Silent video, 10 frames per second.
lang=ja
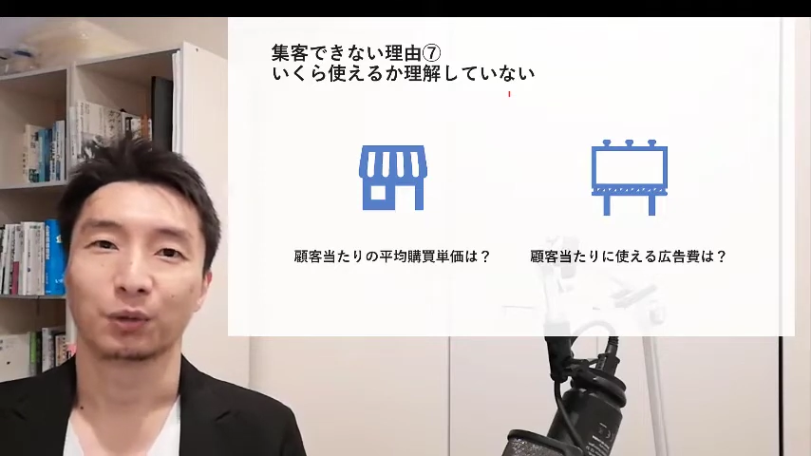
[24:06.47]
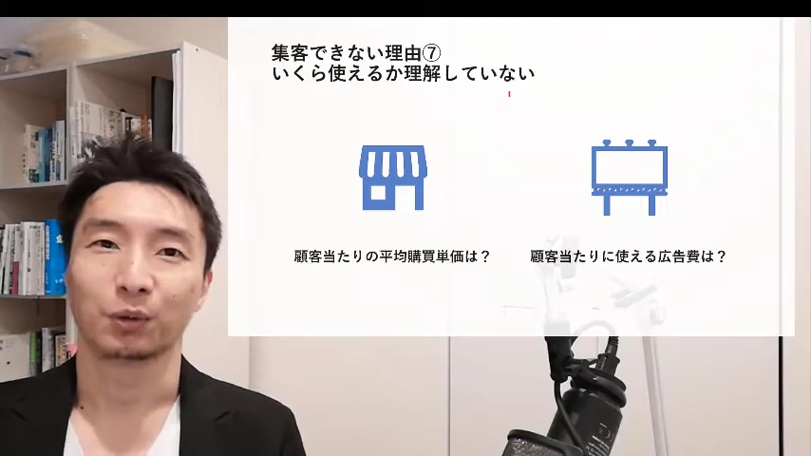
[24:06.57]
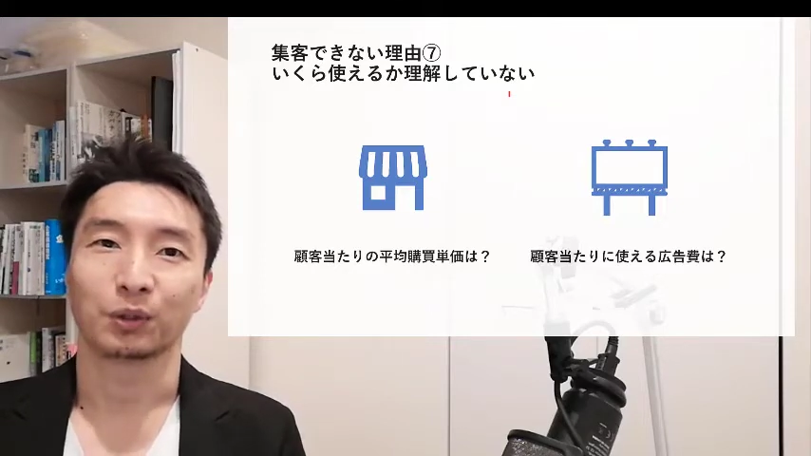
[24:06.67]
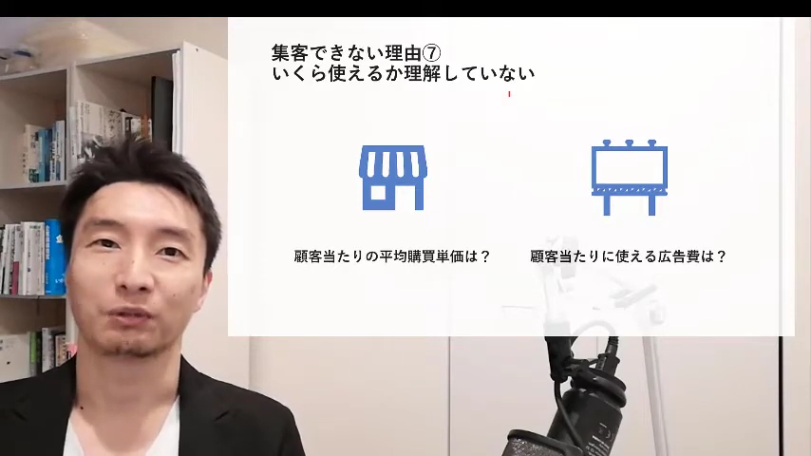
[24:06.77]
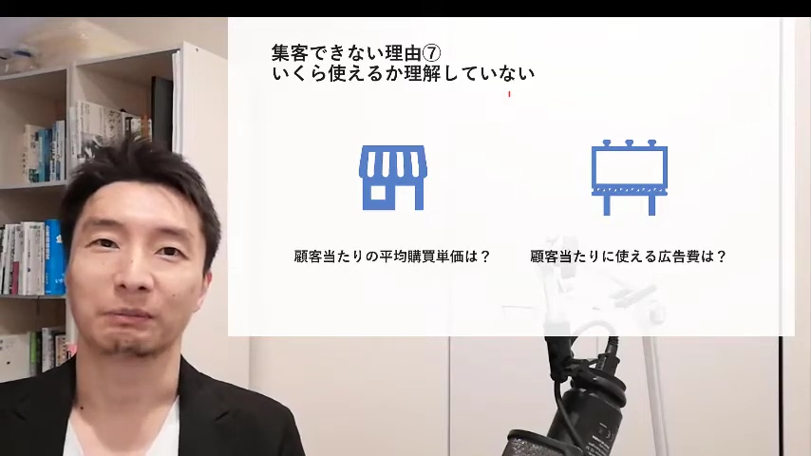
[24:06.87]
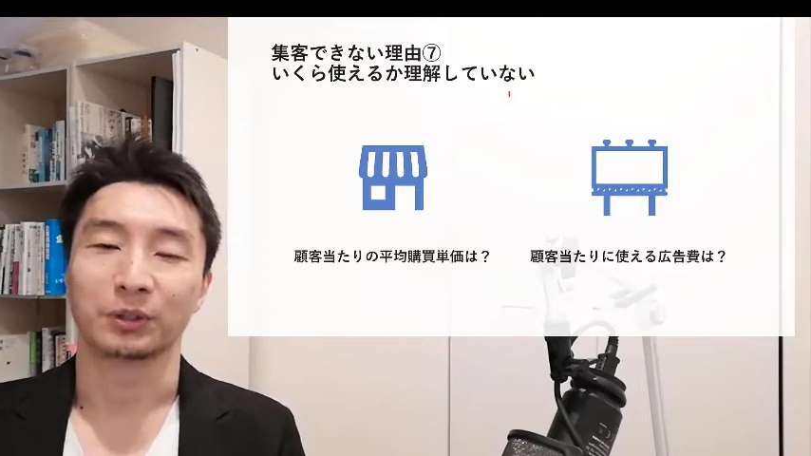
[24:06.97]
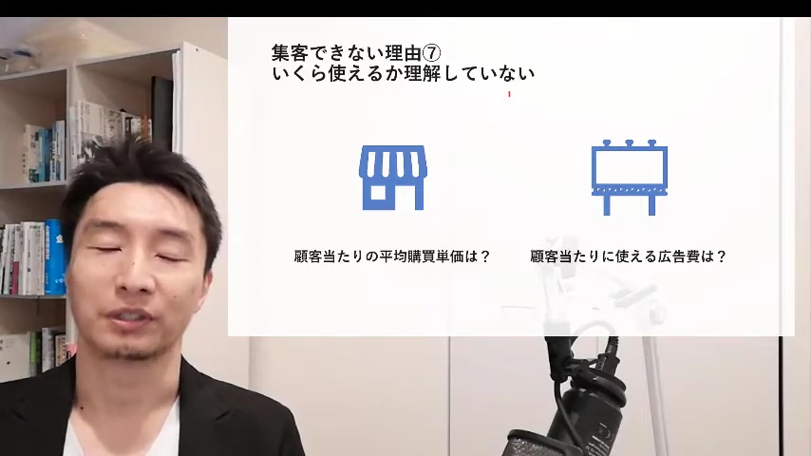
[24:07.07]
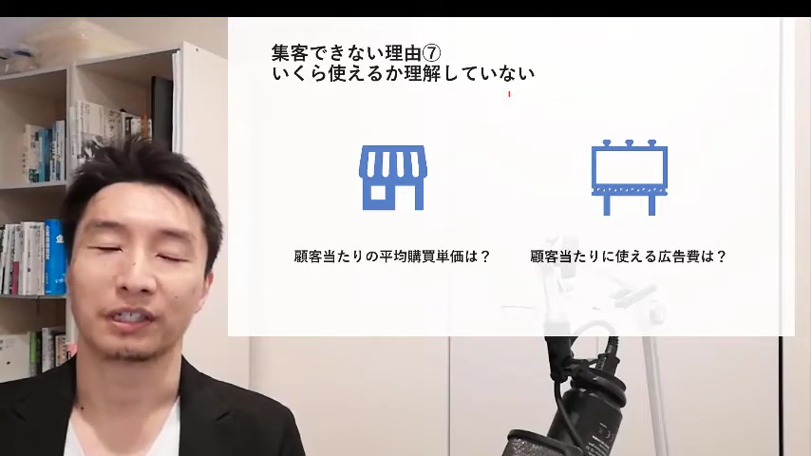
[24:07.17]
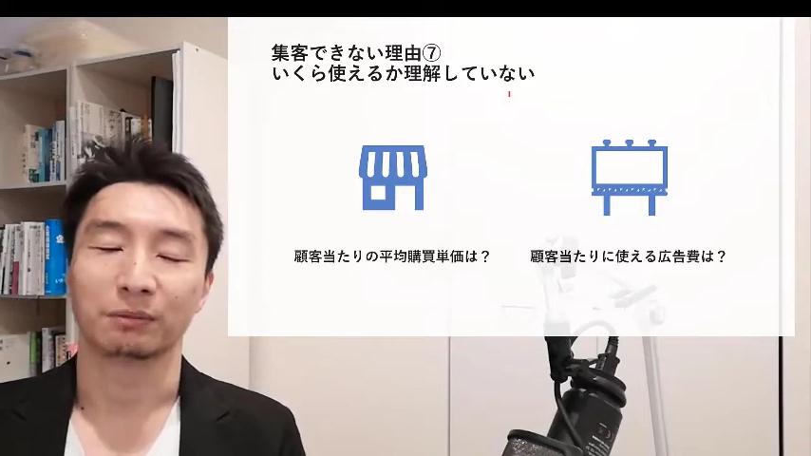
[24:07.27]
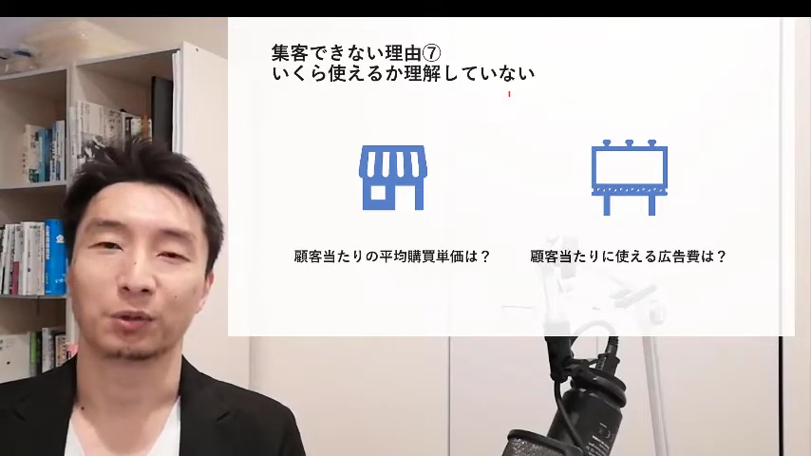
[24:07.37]
広告はもう
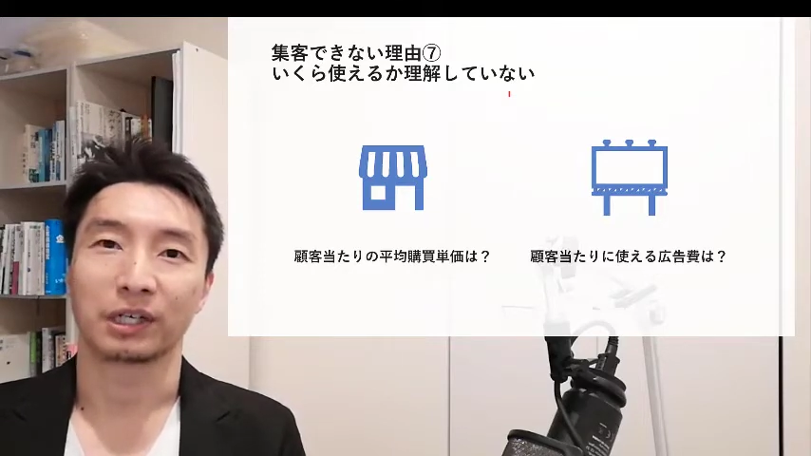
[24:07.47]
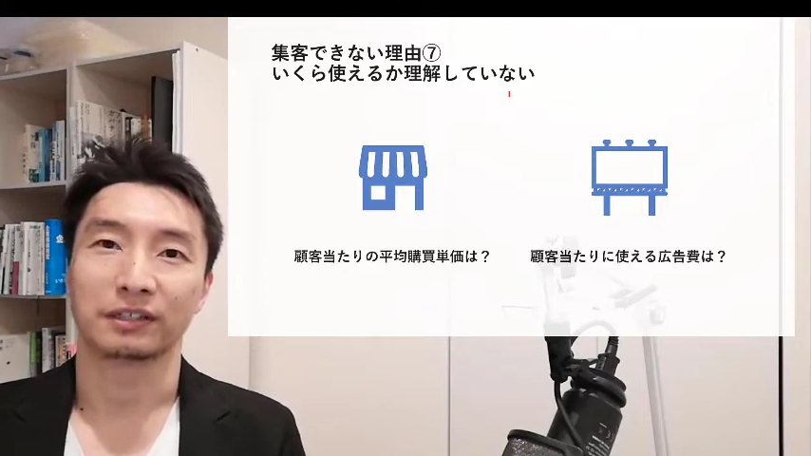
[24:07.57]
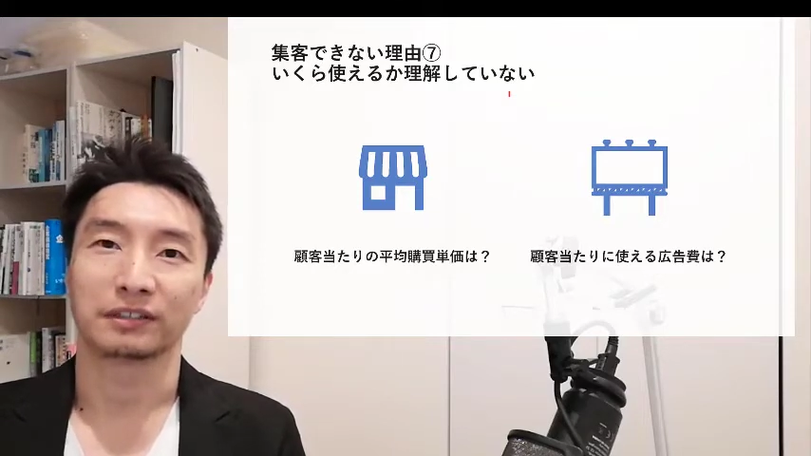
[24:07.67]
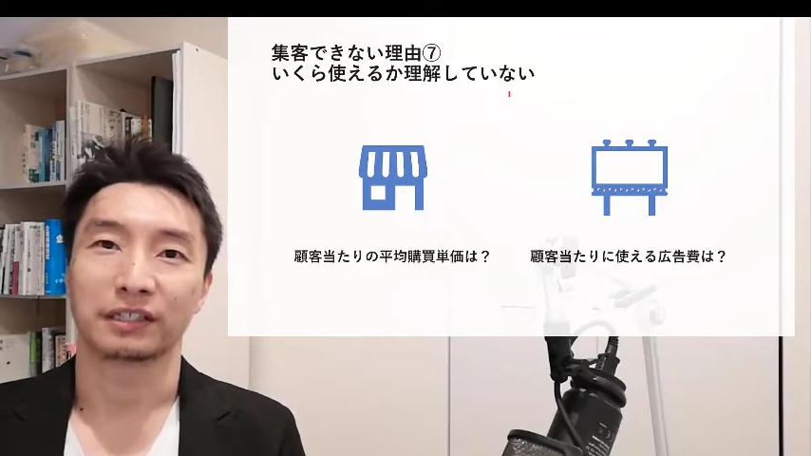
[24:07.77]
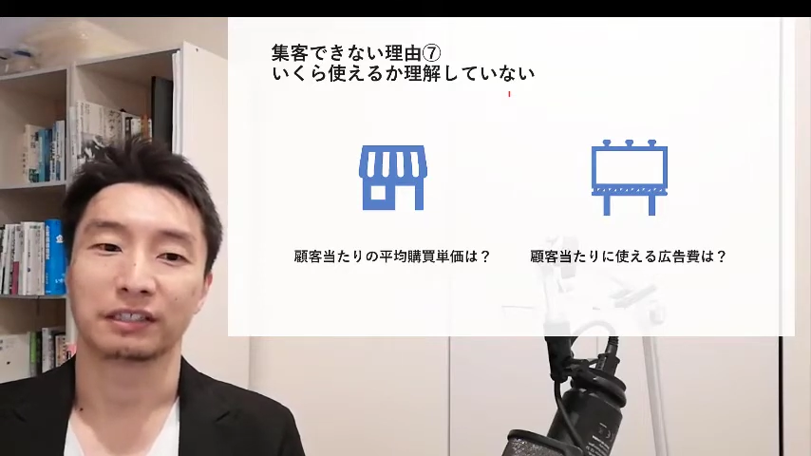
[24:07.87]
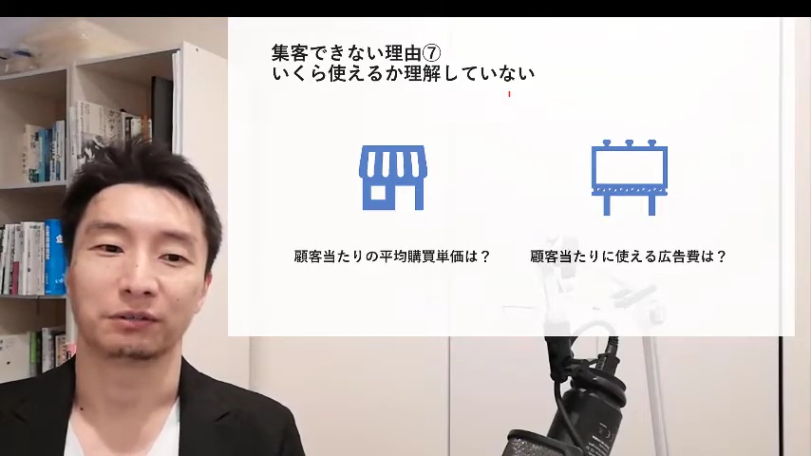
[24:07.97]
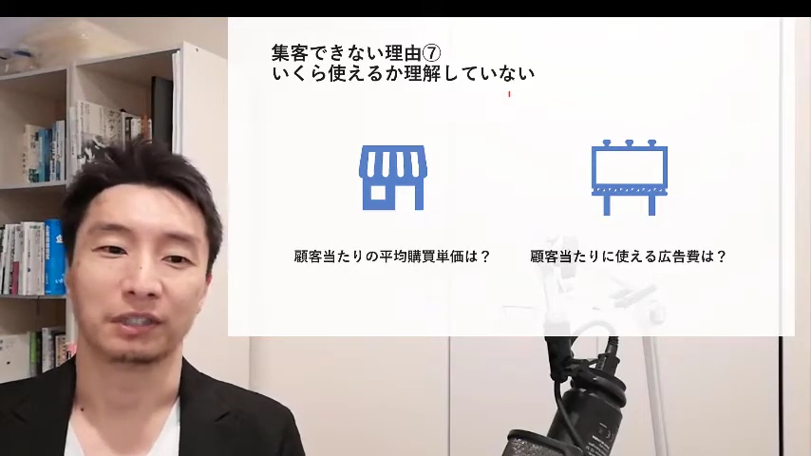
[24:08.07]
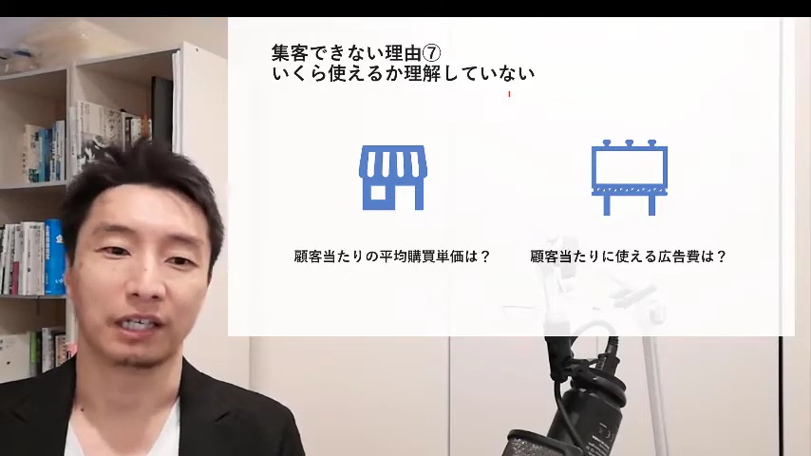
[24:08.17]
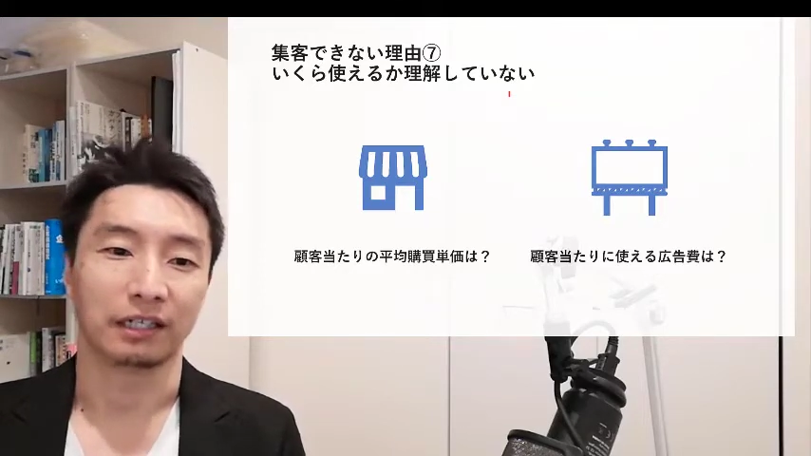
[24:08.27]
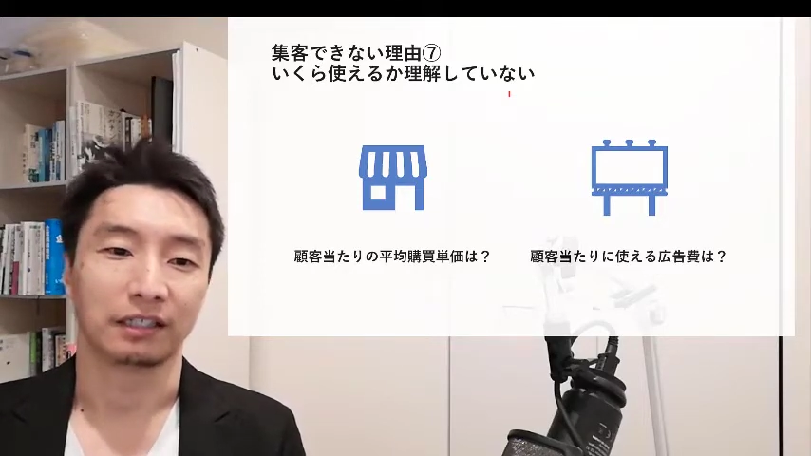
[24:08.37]
いくらでもお金使えちゃう
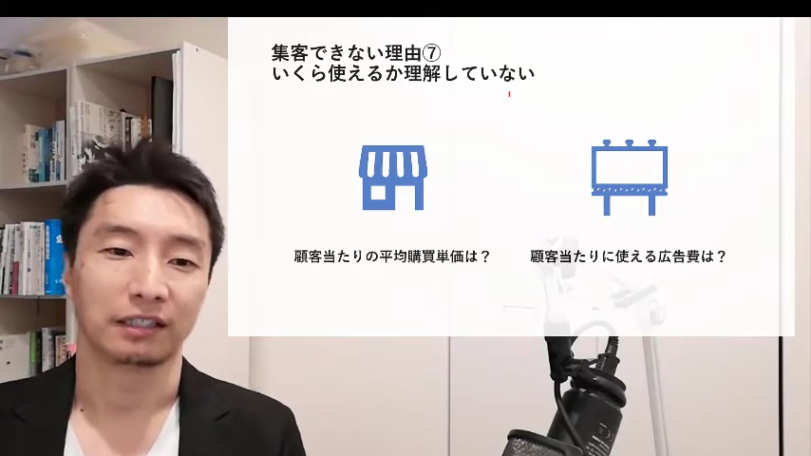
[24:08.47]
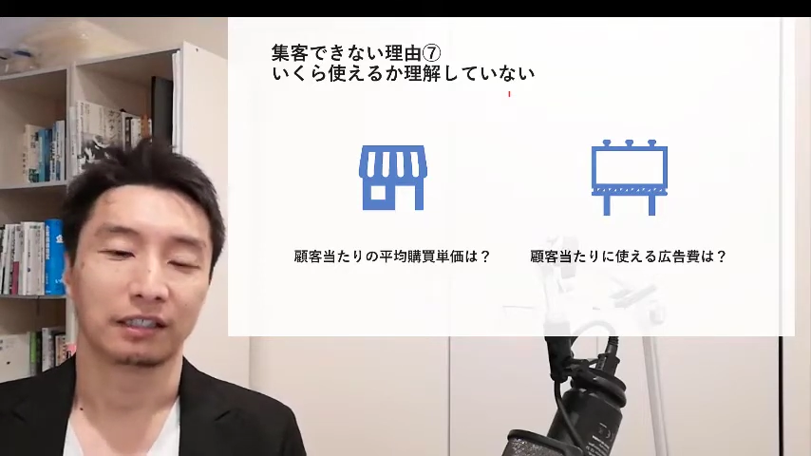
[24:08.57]
んで、